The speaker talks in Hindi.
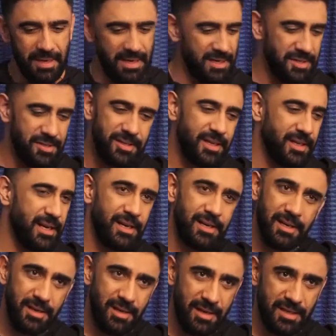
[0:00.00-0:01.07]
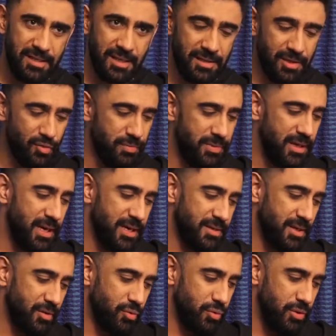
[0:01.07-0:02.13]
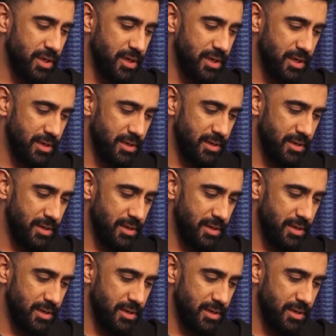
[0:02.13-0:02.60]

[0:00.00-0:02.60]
हैं मैं हिस्ट्री क्रिएट करना नहीं चाहता हूँ मेरा ऐसा कोई